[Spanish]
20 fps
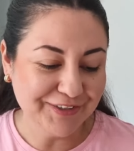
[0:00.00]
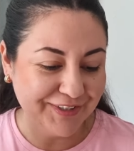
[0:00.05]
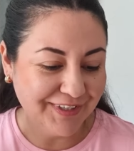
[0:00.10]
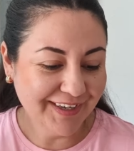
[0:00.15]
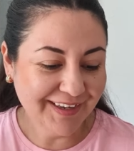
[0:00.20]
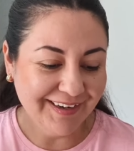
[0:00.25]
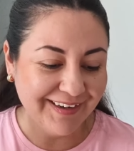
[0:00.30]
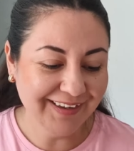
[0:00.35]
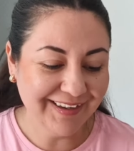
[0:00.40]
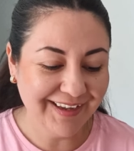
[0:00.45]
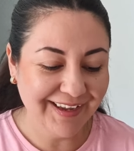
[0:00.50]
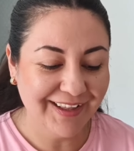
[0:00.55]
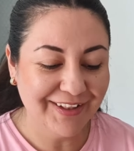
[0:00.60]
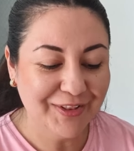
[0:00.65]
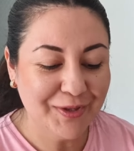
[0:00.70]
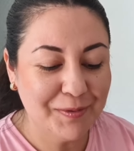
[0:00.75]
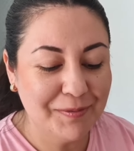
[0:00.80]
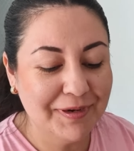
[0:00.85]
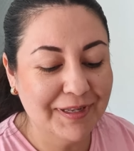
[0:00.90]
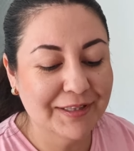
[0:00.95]
no sé de ni qué
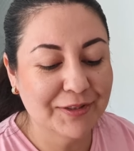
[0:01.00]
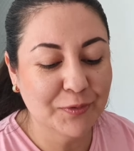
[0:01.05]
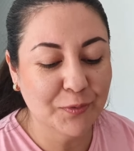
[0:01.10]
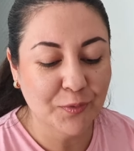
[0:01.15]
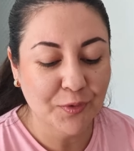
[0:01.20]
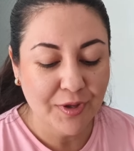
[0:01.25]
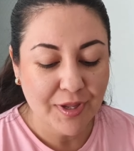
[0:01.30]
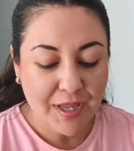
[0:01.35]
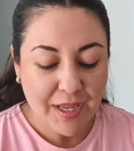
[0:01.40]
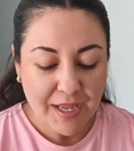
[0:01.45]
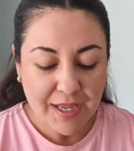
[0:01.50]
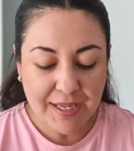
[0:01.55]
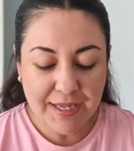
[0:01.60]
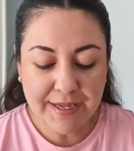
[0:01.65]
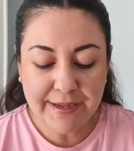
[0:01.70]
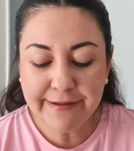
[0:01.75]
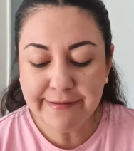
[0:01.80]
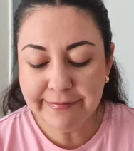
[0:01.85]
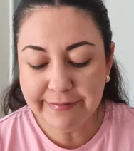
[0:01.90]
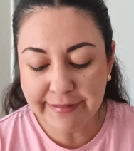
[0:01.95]
ando hablando.
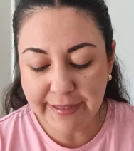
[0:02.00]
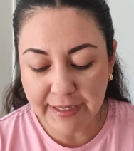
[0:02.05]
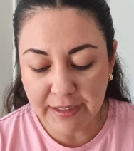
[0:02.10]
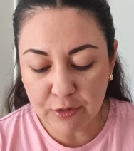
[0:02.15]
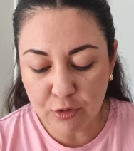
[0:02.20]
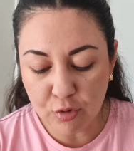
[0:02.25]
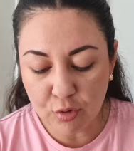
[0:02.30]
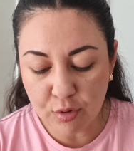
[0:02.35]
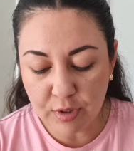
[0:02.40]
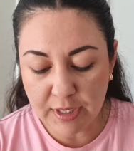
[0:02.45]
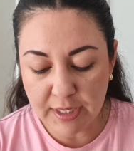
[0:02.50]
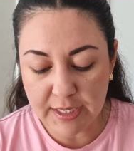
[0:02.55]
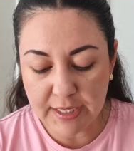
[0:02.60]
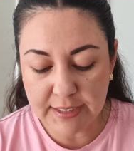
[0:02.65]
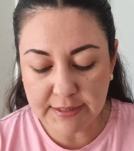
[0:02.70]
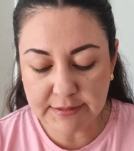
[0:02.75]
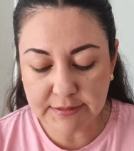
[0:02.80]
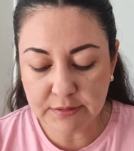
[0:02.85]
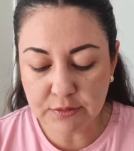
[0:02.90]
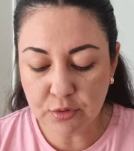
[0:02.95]
Y tengo
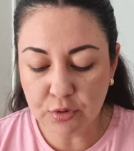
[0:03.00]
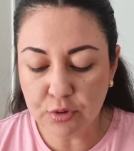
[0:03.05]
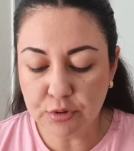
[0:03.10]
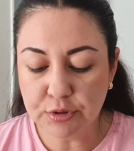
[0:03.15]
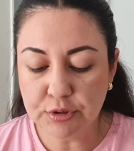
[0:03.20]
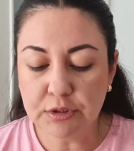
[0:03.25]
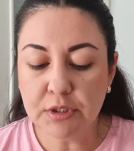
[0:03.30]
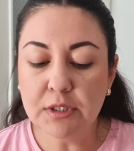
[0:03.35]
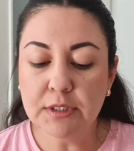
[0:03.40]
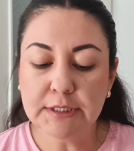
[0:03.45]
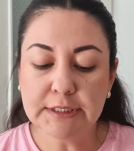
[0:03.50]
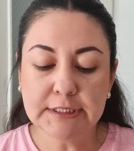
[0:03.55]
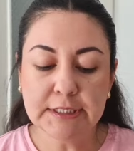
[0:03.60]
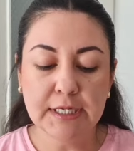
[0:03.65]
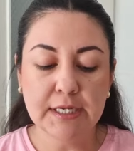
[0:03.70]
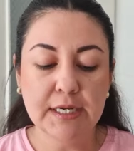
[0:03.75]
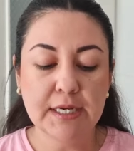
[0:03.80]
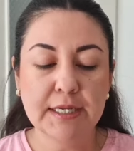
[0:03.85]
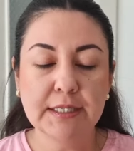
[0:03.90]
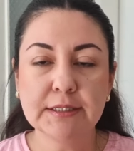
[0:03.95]
estos
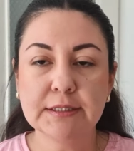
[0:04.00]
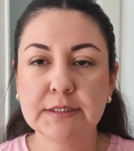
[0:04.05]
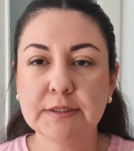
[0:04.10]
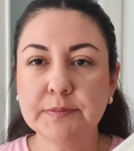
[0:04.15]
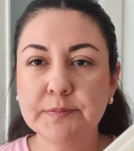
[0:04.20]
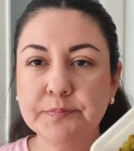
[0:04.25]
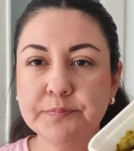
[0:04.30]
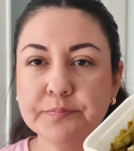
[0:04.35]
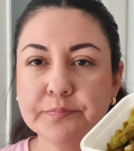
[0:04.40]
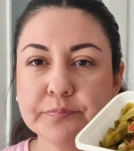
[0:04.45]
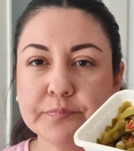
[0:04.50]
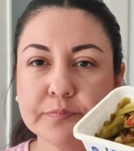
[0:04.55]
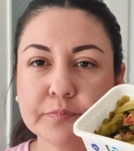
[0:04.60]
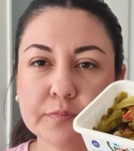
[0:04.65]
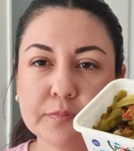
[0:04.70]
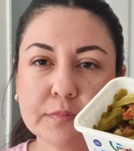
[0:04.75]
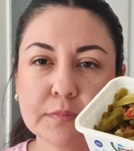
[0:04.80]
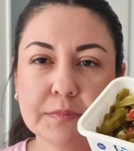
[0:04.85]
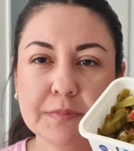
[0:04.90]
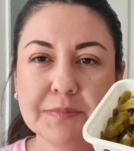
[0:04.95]
chiles,
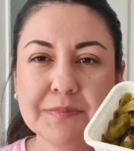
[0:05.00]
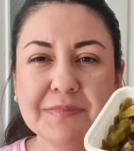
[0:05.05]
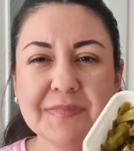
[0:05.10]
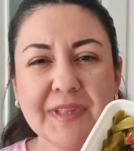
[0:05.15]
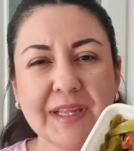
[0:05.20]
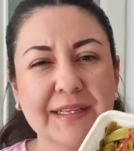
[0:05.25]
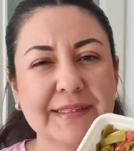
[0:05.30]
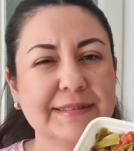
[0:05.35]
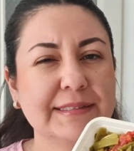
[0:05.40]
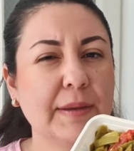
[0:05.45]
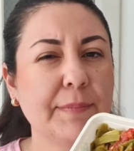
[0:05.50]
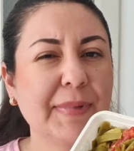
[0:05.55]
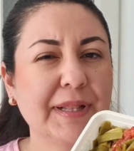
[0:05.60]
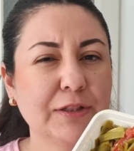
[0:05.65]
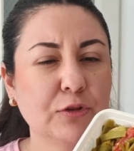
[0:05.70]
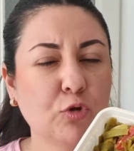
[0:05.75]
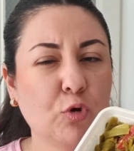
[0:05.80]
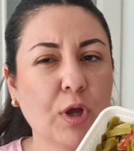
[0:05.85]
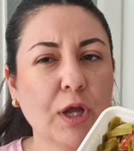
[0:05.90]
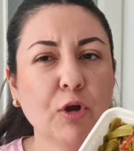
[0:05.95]
se me
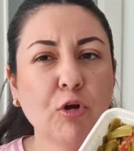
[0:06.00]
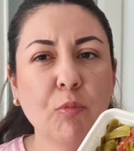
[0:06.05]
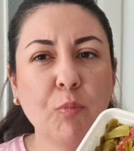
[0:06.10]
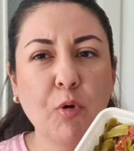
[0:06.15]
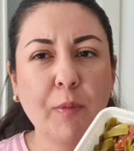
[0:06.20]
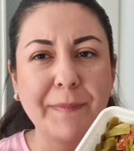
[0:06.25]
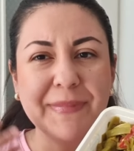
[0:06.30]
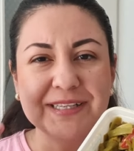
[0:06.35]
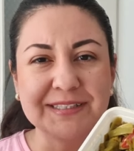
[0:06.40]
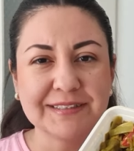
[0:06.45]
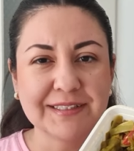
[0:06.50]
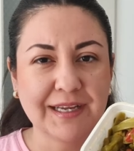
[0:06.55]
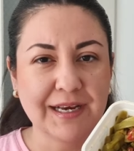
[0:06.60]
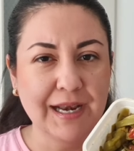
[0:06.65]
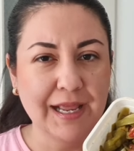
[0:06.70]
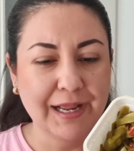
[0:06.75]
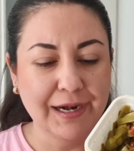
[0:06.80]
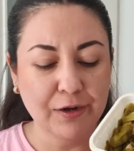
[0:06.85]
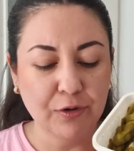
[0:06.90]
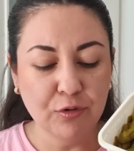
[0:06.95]
antoja como
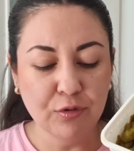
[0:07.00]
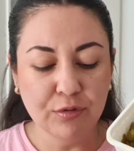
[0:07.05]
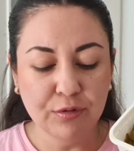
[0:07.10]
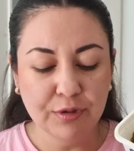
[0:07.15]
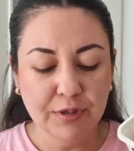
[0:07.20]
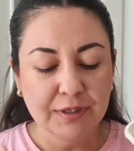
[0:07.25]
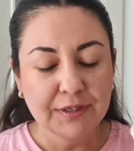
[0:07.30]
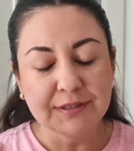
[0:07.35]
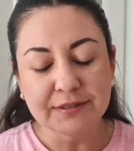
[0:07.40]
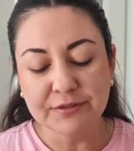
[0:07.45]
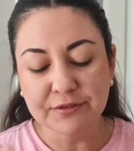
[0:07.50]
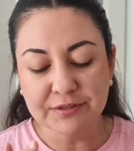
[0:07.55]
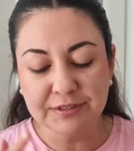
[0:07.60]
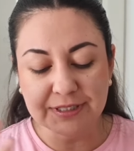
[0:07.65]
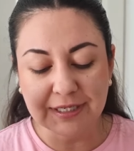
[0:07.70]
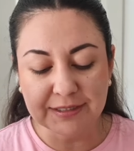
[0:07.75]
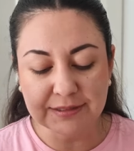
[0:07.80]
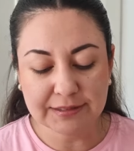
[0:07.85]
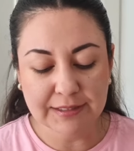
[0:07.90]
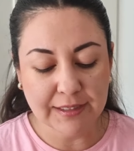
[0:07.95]
mezclarlo, estos
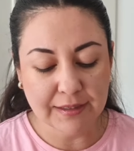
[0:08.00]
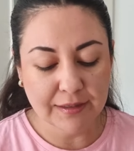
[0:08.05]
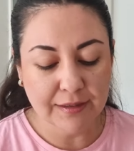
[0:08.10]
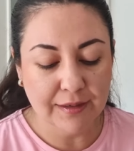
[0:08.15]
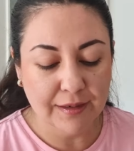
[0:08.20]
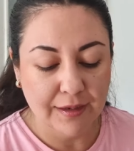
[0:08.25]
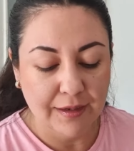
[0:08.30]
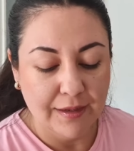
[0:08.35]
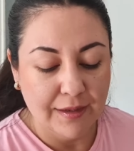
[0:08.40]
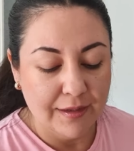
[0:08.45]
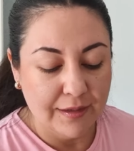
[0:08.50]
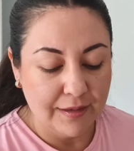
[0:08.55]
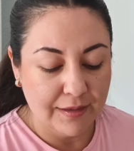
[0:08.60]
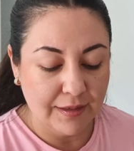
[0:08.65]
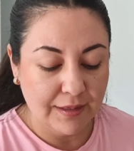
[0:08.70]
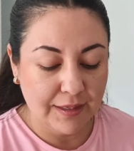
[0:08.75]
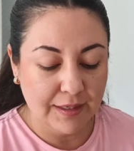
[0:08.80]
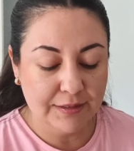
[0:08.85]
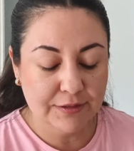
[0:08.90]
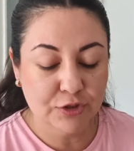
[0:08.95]
ya están
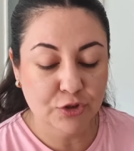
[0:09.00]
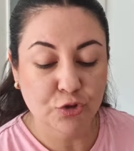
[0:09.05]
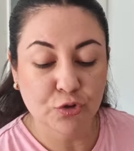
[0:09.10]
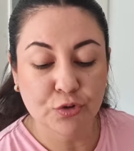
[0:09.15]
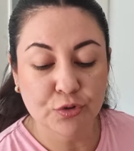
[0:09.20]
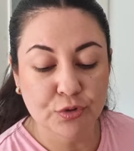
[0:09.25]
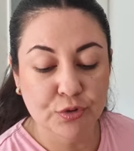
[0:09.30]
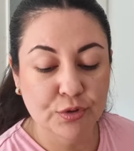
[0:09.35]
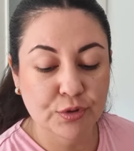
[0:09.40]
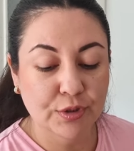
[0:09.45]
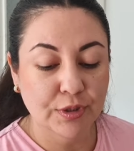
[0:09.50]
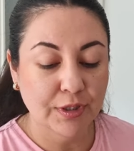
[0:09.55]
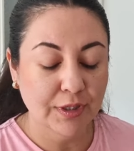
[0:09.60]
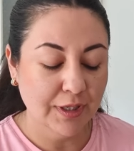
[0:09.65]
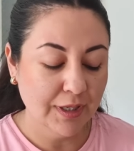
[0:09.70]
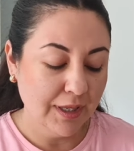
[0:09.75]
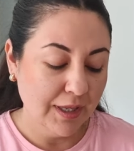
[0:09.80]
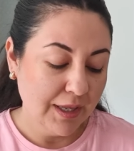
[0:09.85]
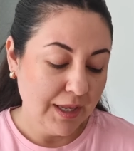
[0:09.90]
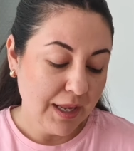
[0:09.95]
hechos,
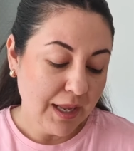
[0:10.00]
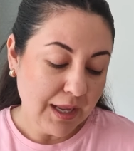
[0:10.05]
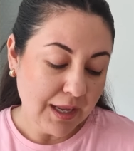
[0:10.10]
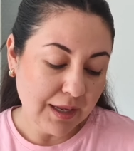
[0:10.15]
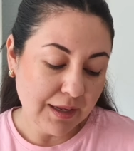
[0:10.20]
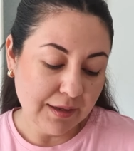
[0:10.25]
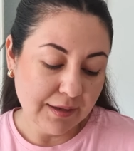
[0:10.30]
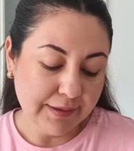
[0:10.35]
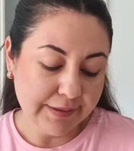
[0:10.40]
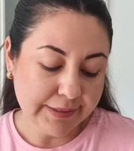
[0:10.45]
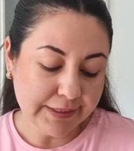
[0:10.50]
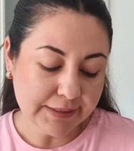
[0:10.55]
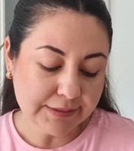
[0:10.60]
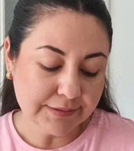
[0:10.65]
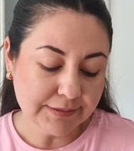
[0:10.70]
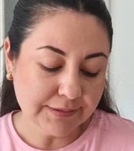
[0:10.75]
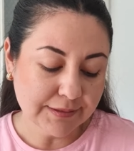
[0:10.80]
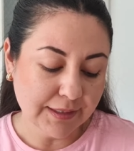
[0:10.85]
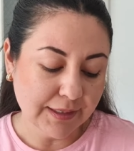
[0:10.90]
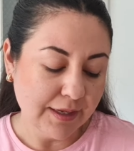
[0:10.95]

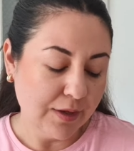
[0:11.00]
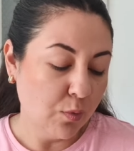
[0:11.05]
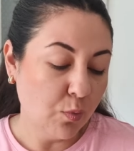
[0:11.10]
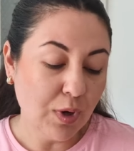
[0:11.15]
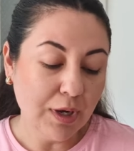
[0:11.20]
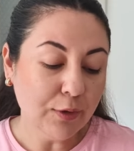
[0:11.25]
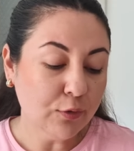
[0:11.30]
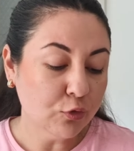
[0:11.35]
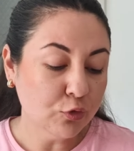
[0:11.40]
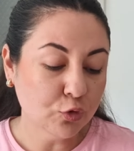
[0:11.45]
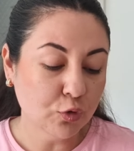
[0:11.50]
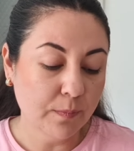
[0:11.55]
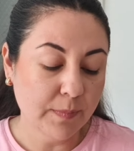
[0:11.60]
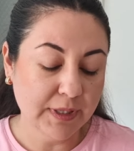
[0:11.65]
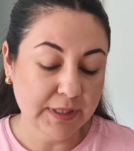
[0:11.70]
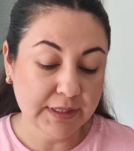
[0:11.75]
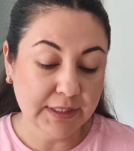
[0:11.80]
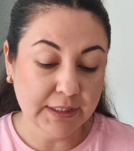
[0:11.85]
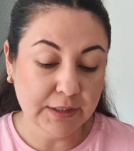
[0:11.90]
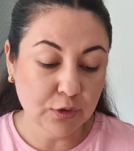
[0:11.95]
este igual con
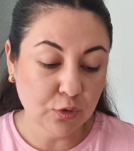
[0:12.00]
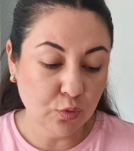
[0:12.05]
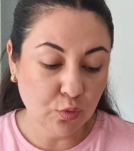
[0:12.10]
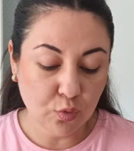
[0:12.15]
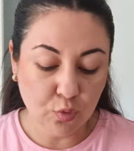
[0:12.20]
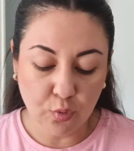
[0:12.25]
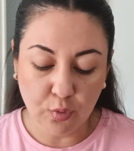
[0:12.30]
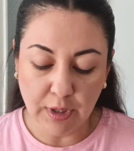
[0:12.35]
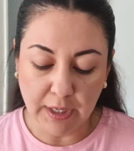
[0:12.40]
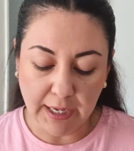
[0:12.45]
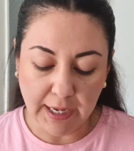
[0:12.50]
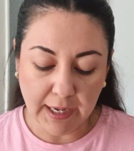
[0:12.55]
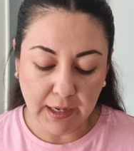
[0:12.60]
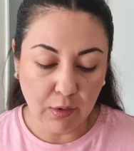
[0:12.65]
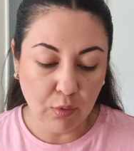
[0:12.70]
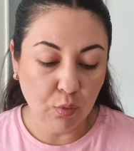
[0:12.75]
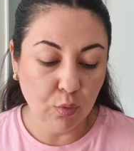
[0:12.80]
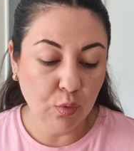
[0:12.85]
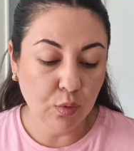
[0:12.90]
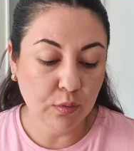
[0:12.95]
tomatito, con
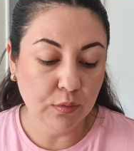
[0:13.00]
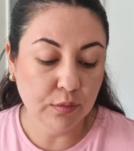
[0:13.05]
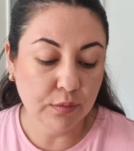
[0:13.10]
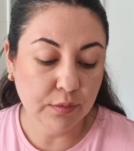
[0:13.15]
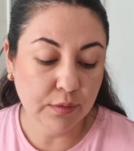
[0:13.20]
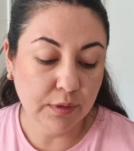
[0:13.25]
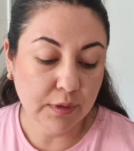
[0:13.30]
ajo,